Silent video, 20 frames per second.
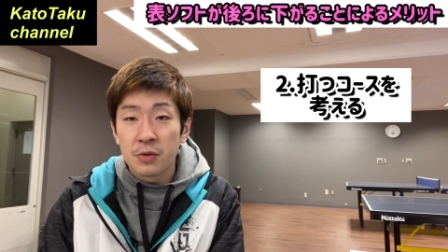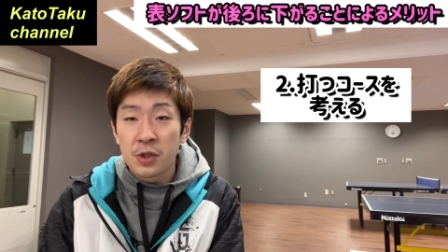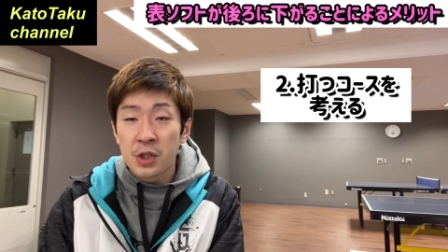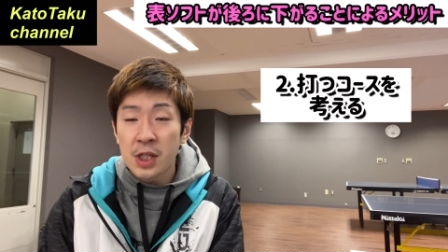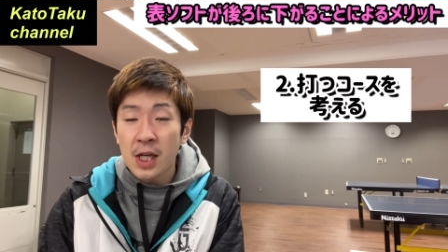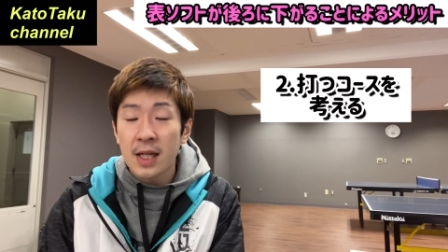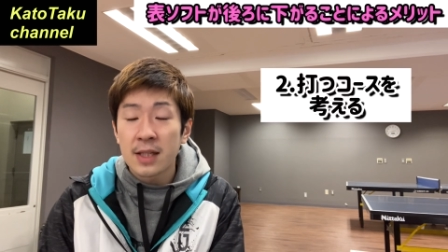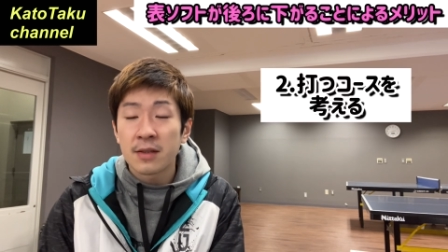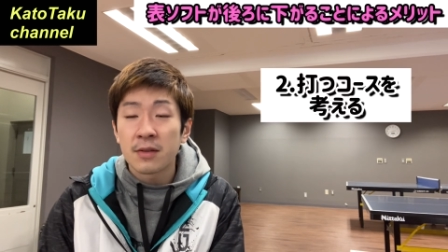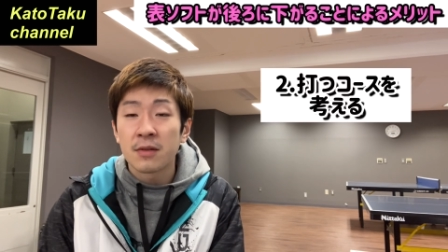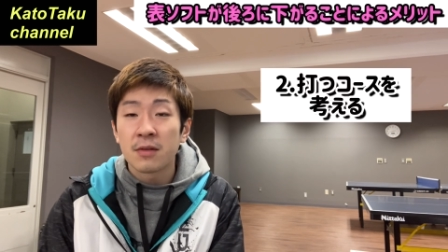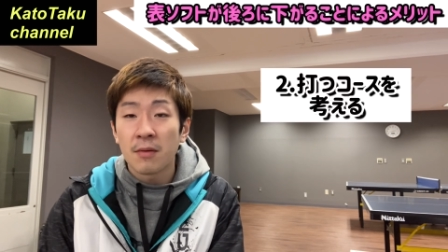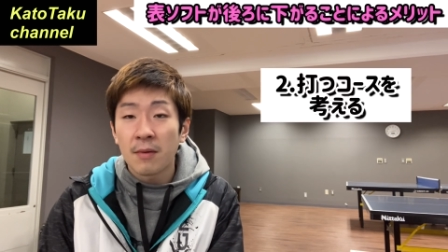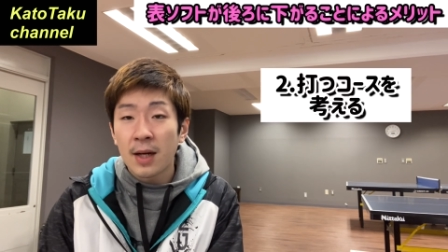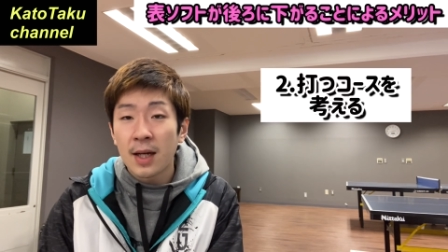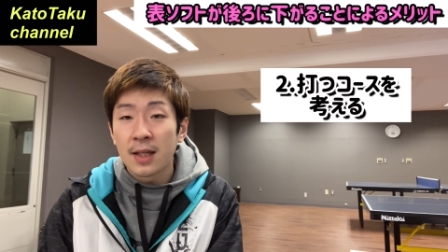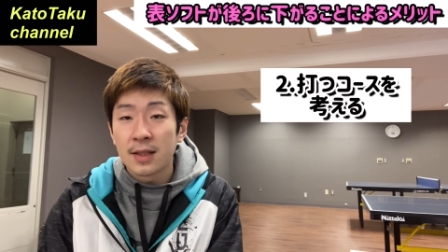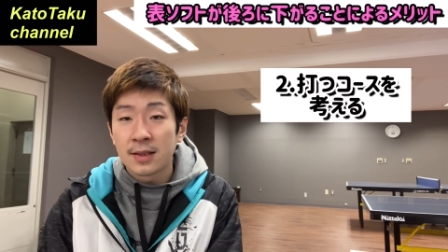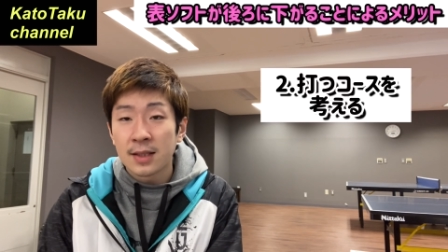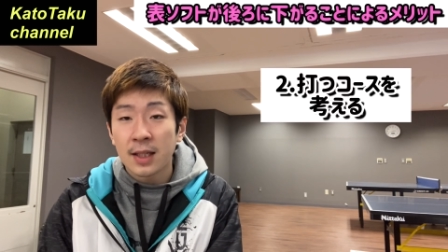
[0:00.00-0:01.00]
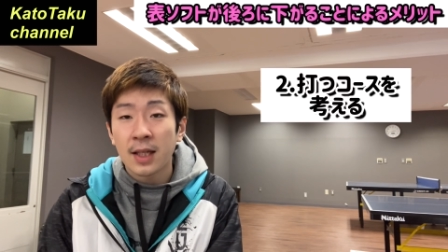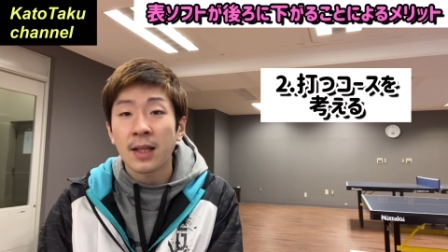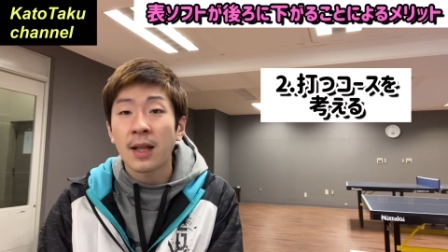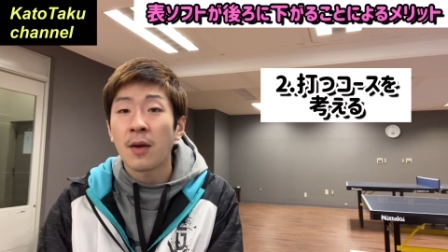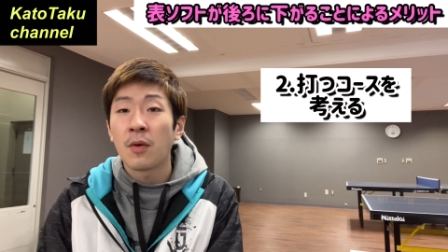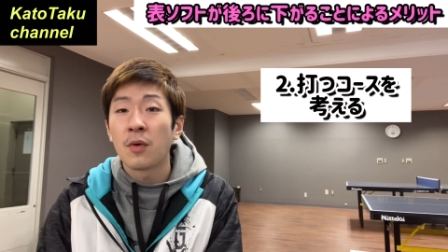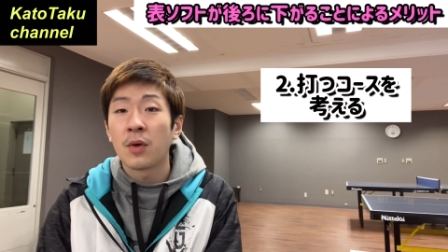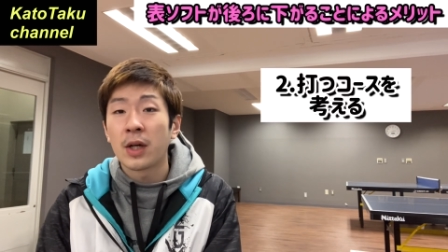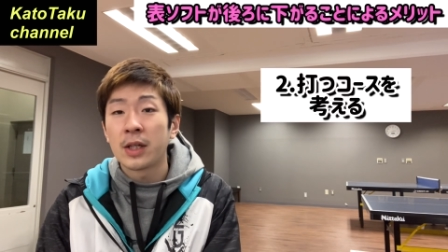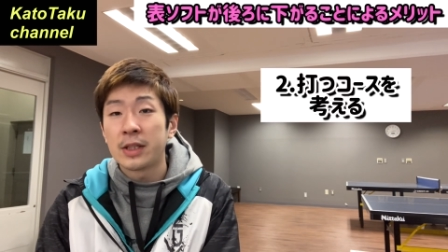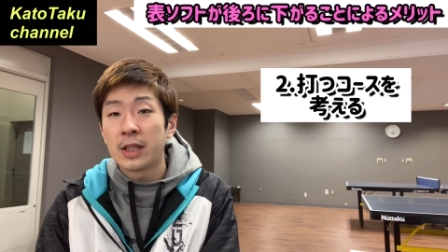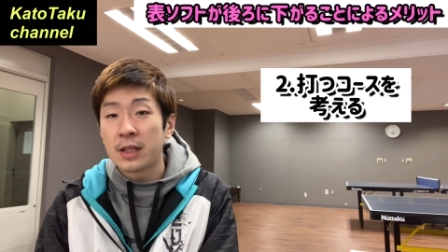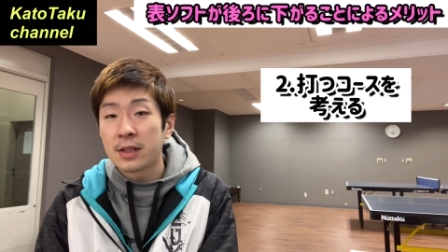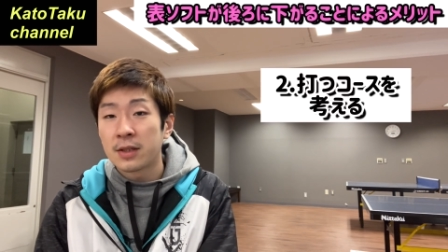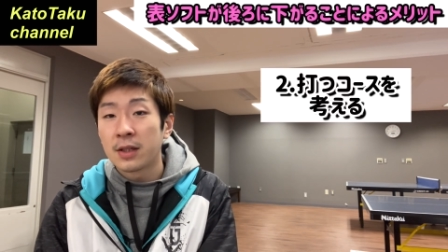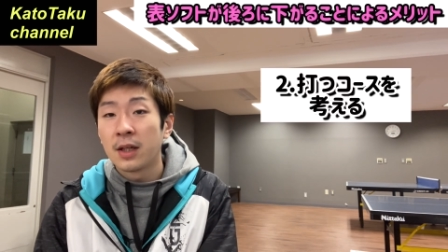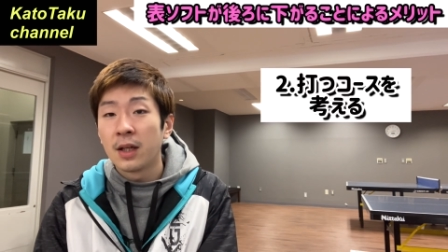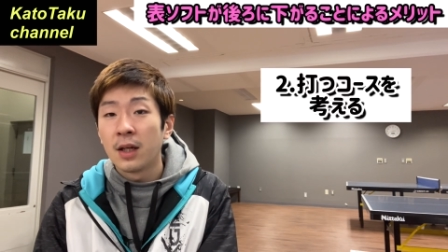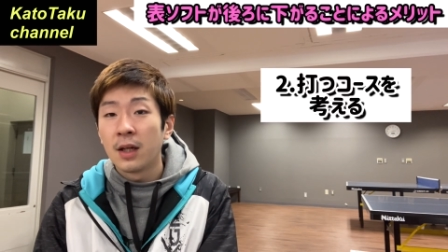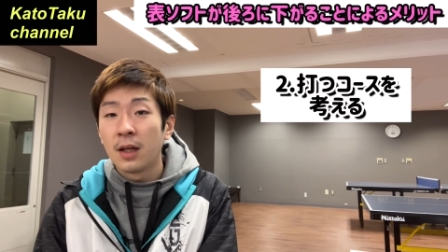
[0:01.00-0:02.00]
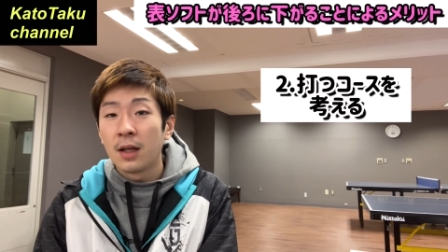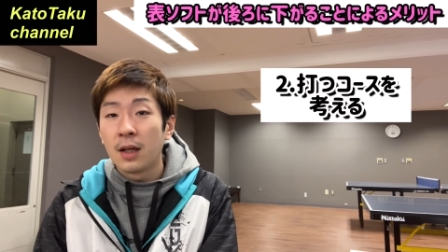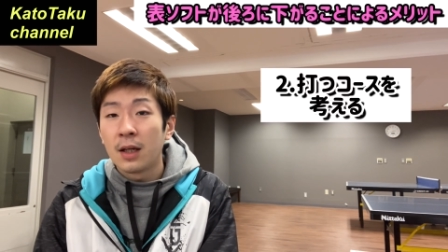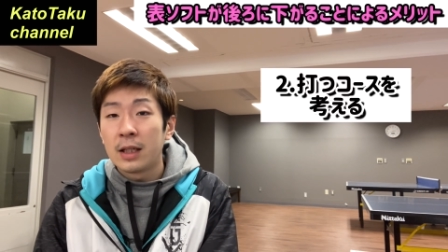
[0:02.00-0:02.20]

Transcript: 打ち合いするのは避けた方がいいです